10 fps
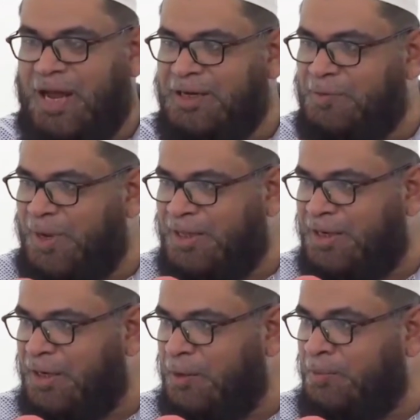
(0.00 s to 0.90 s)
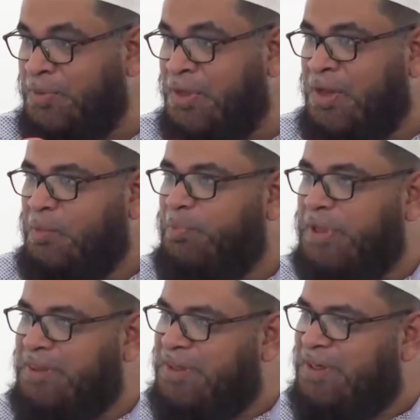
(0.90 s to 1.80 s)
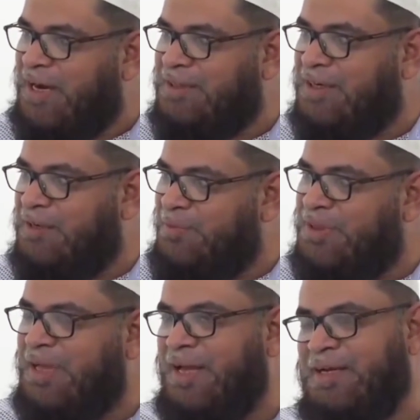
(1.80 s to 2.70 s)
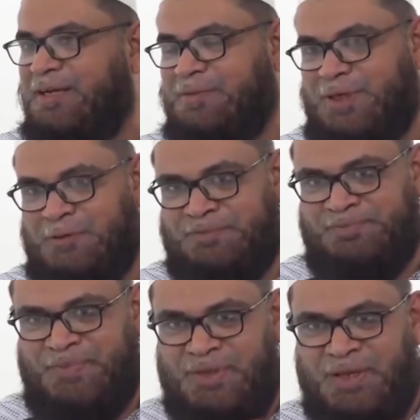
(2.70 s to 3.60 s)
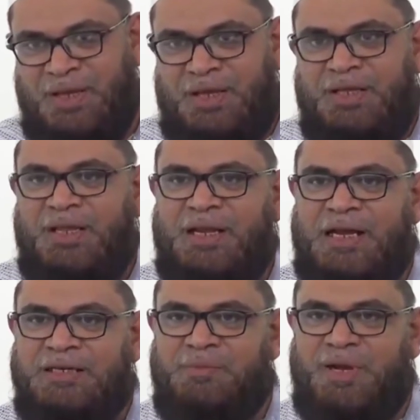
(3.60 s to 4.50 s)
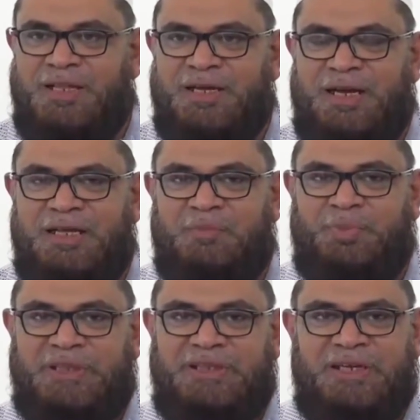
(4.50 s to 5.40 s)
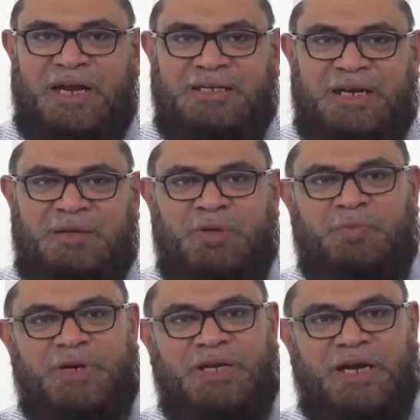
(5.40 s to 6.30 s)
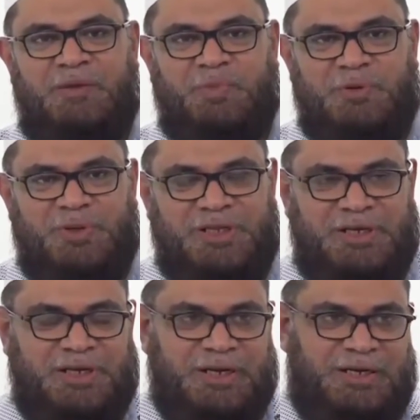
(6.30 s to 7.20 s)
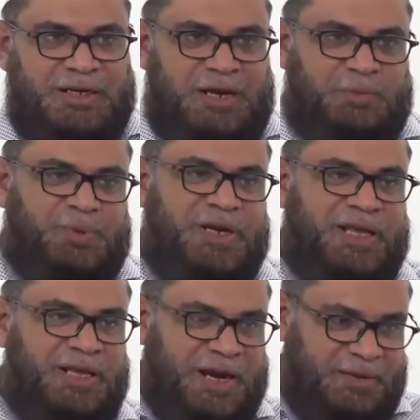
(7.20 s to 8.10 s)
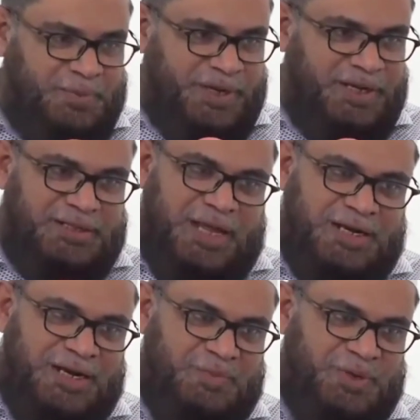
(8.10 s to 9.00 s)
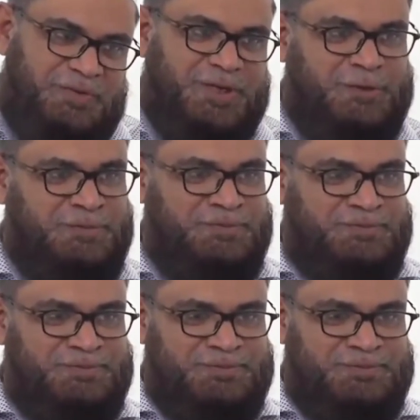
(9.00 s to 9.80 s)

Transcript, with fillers: நான்கு மாதங்களும் பத்து நாட்களும் இதாக இருக்க வேண்டும் இந்த நான்கு மாதங்களையும் பத்து நாட்களையும் எப்படி கணிப்பிடுவது என்று கேட்டால் பிறை அடிப்படையில் தான் கணிப்பிட வேண்டும்